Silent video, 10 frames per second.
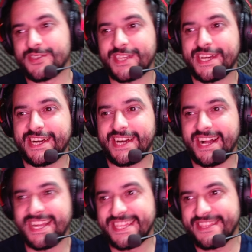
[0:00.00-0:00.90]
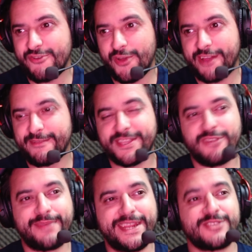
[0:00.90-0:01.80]
O sea, a alguien tuvieron que haber
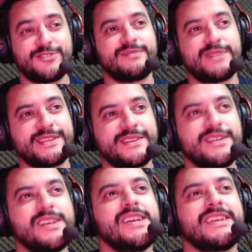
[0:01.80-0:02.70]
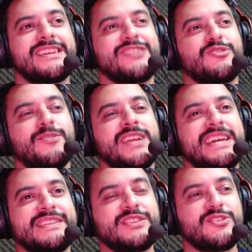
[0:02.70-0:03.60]
metido preso, me parece. Quien tomó la
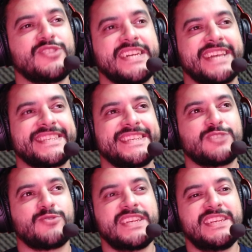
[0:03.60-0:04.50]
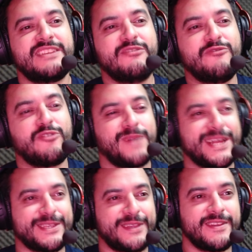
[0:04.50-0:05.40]
decisión de hacer eso ahí y no
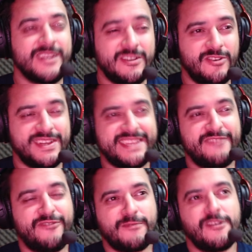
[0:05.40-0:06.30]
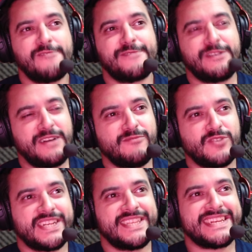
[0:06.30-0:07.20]
informarse. O se informó, pero hay
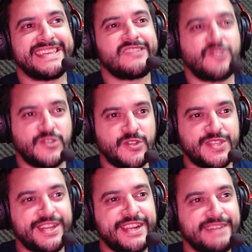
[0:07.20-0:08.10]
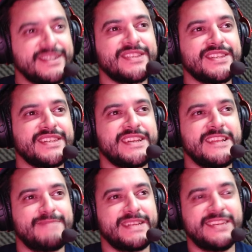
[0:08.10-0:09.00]
mucha gente que desconoce realmente
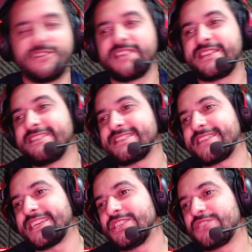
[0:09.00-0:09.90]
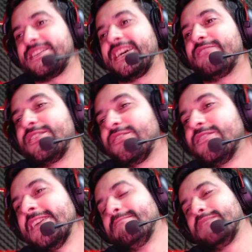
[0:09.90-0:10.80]
el peligro. Y eh, tal vez habrá dicho, nada, ah, bueno,
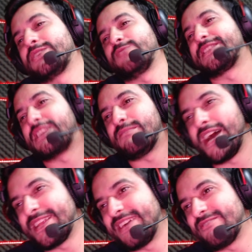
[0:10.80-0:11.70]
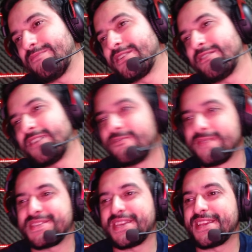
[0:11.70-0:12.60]
pasó una semana una prueba, no
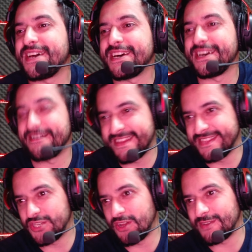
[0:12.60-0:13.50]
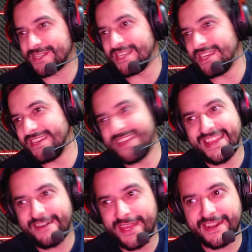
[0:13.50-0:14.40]
pasa nada. Habrán dicho algo así a
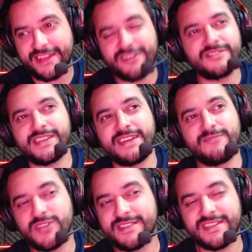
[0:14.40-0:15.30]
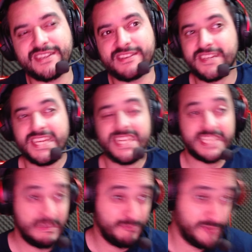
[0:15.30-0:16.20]
la verga, ¿no? O sea, hay muchas veces que,
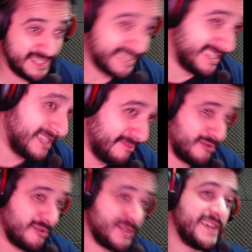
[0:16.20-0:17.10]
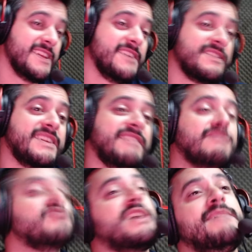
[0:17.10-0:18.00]
que puede ser ese tipo de cosas. También
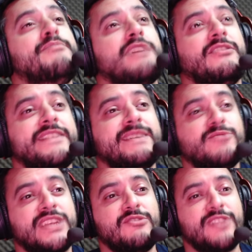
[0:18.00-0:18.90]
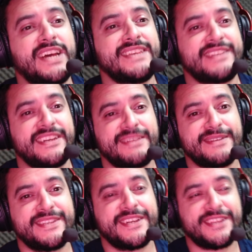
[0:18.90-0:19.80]
hablamos de una época donde había mucha ignorancia también
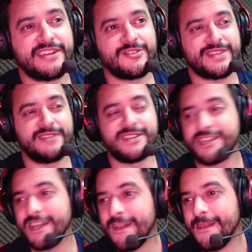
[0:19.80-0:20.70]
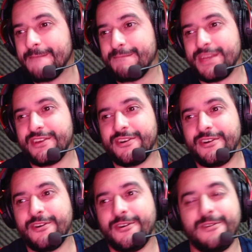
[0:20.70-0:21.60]
en ciertas cosas, ¿viste?
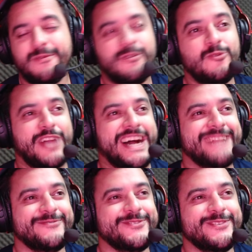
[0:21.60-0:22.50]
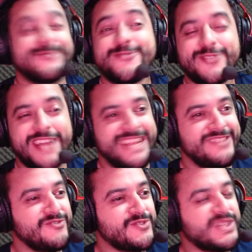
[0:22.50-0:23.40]
Pero brutal, boludo, brutal.
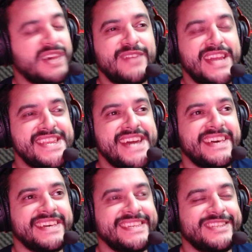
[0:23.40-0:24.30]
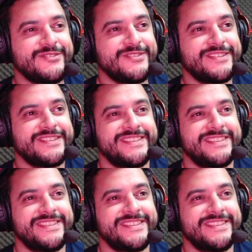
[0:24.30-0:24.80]
No sabía nada de esto, ¿eh?